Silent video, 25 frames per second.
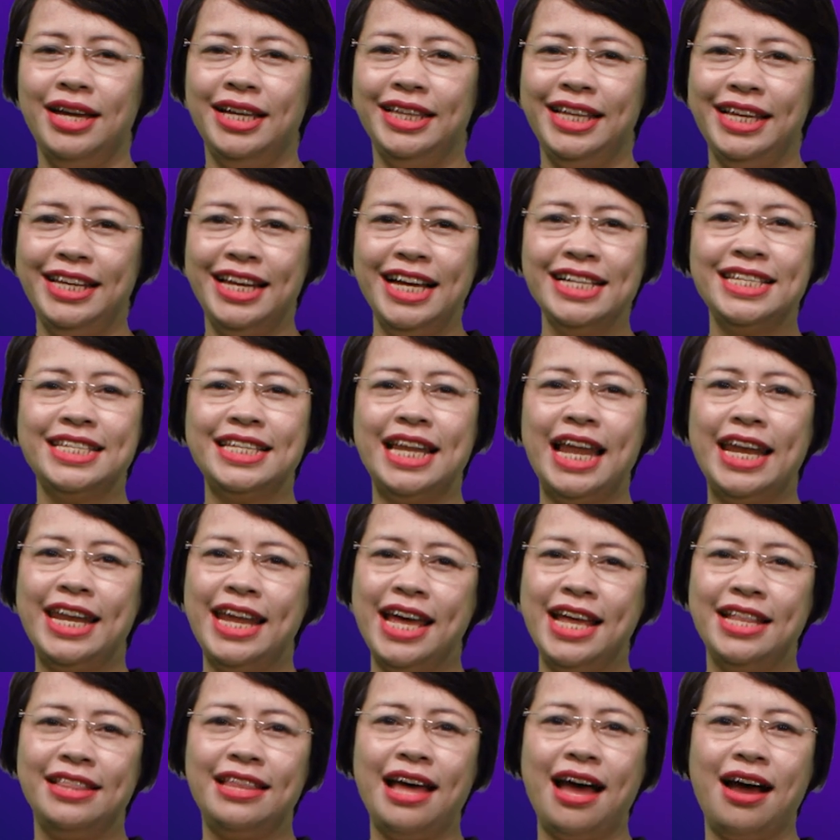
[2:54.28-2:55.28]
TNEX là
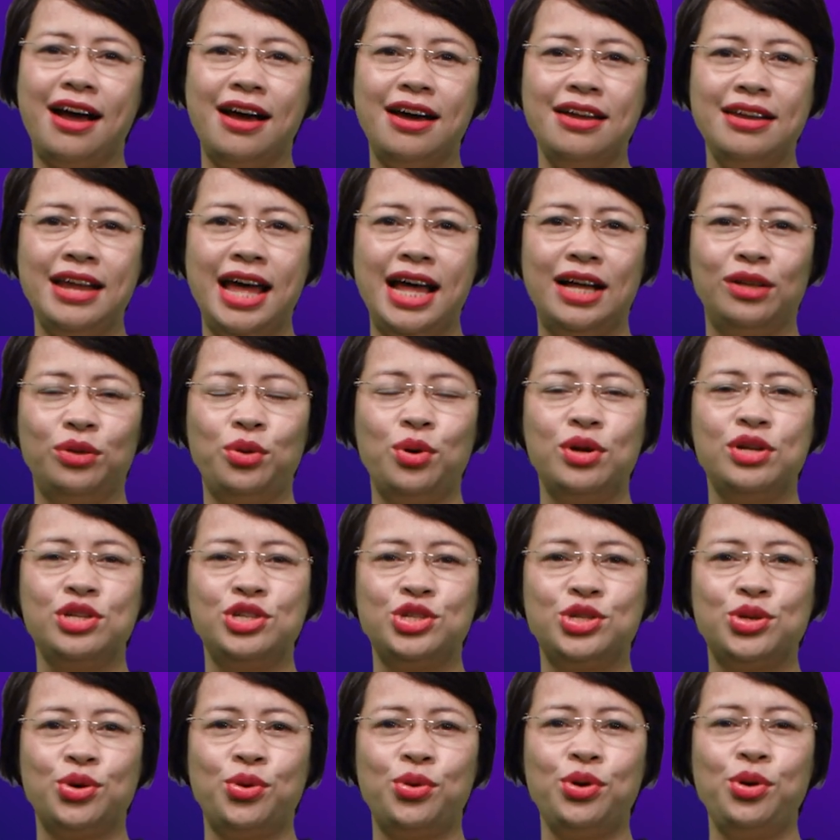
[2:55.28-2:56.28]
nền tảng ngân hàng thuần
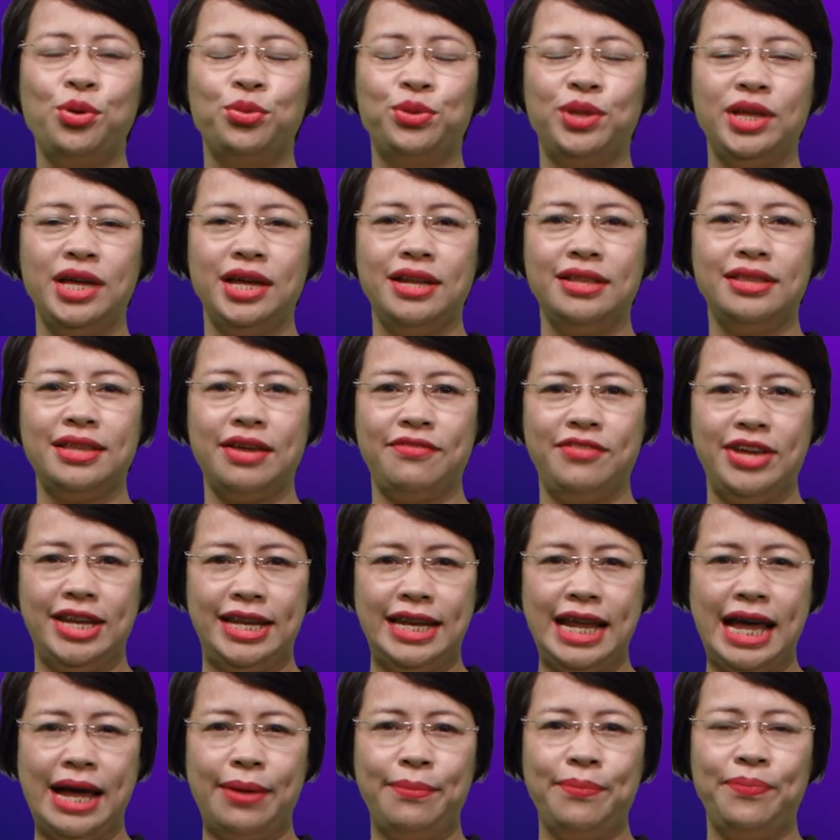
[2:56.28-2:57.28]
số đầu tiên tại Việt
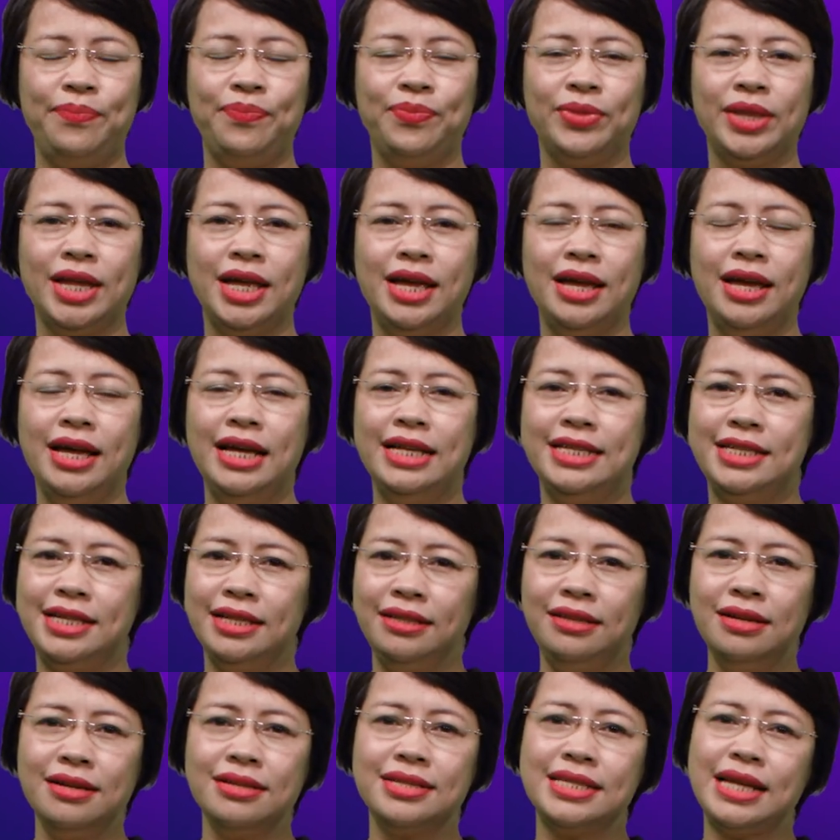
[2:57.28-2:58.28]
Nam,
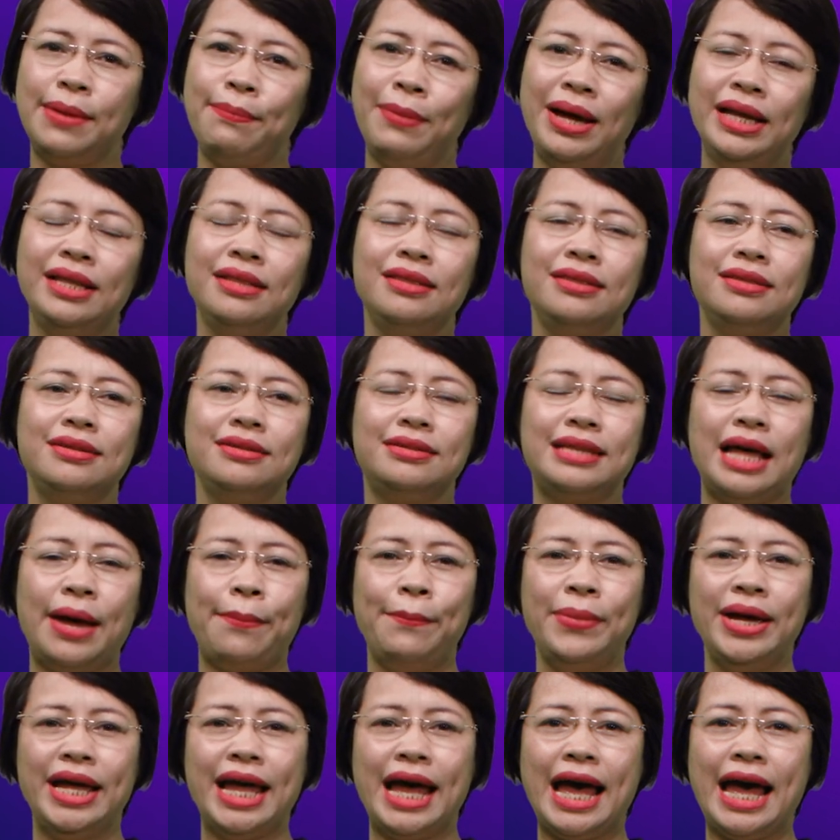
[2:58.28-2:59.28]
chính thức ra mắt từ
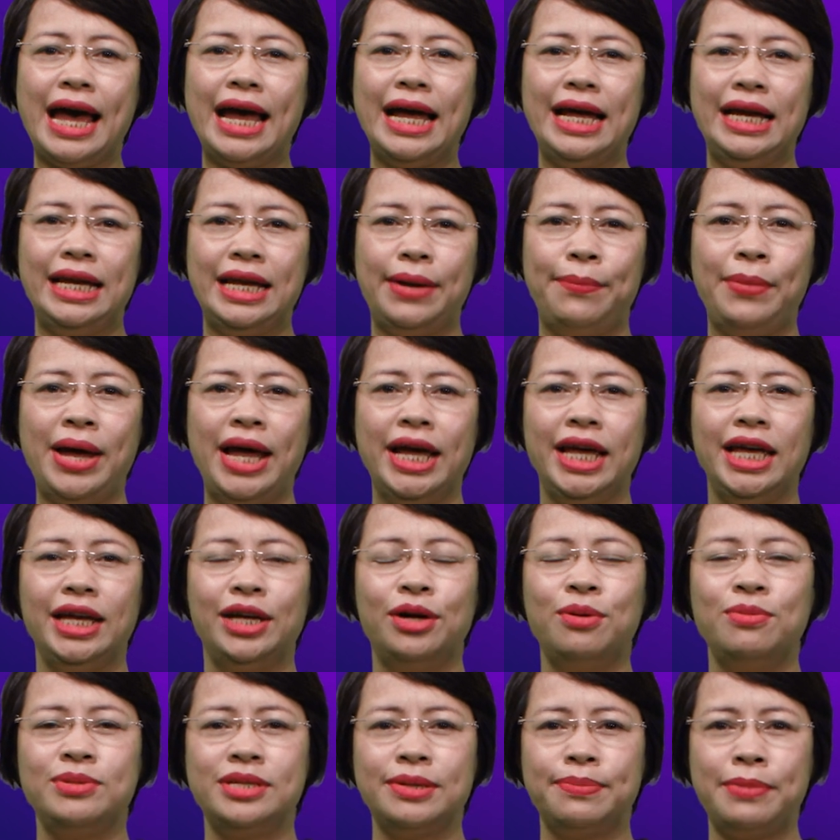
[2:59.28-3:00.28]
tháng 12 năm
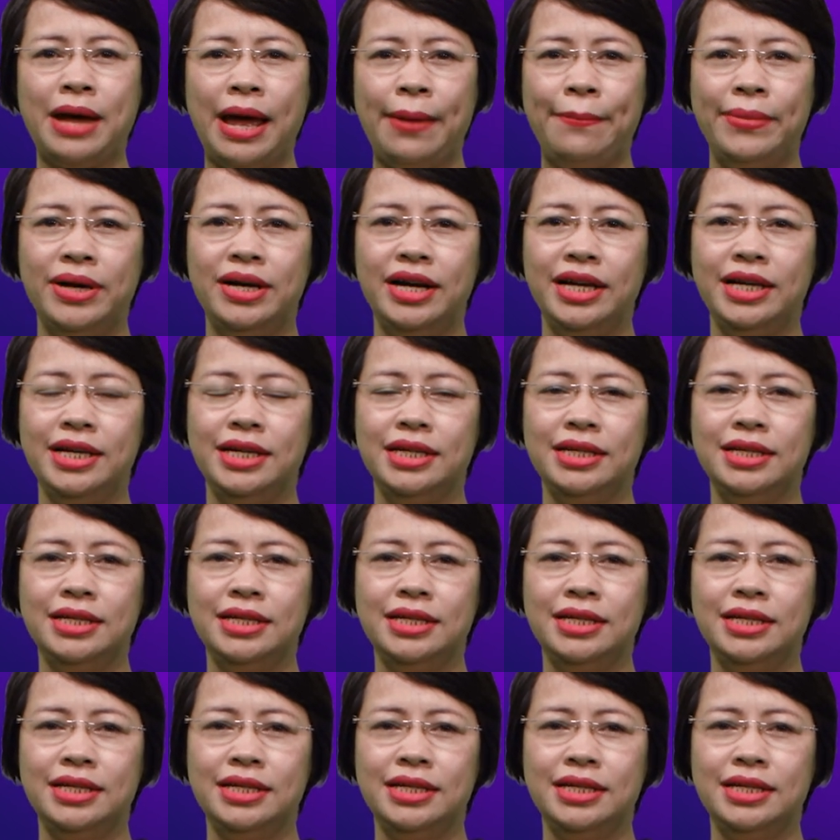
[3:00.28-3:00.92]
2020.